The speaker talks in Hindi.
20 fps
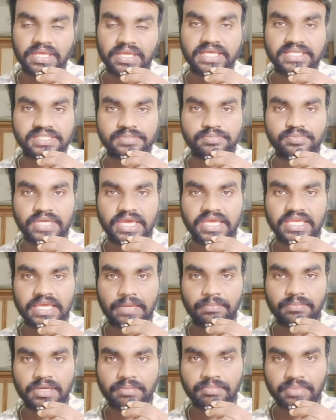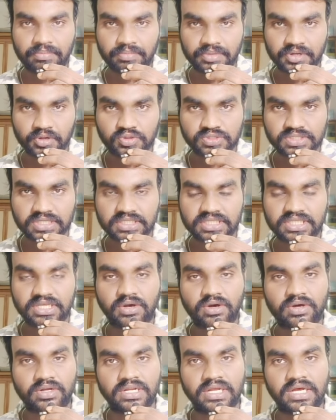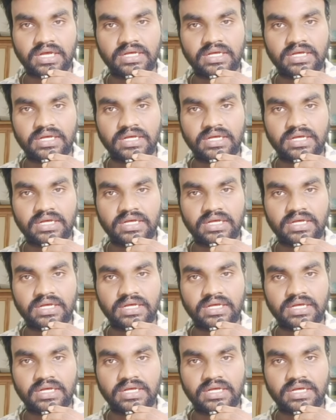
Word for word: भी एस बी कैंप का मेंबर हो सकते हैं और